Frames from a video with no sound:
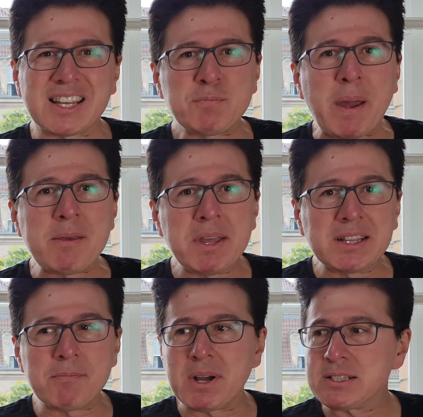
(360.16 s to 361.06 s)

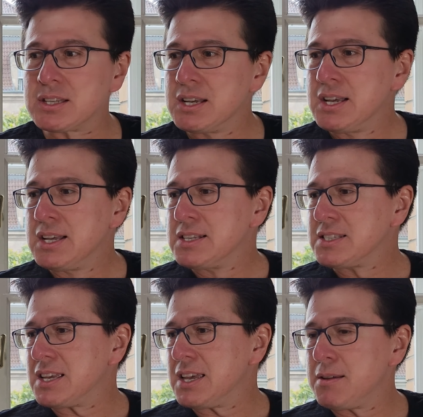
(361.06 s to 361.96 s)
experimenta más,
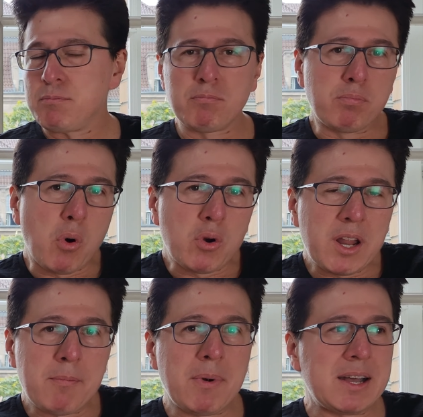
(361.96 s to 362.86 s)
se
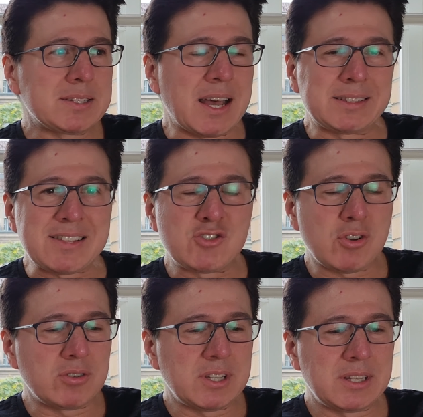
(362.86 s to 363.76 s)
pone más
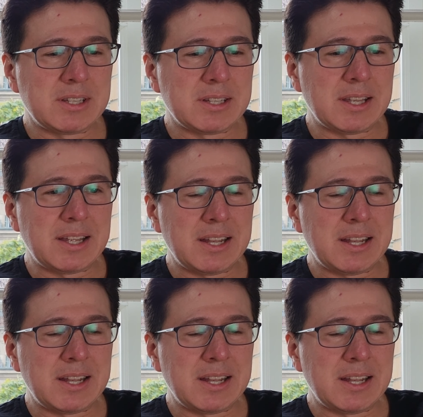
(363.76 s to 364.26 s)
atención en,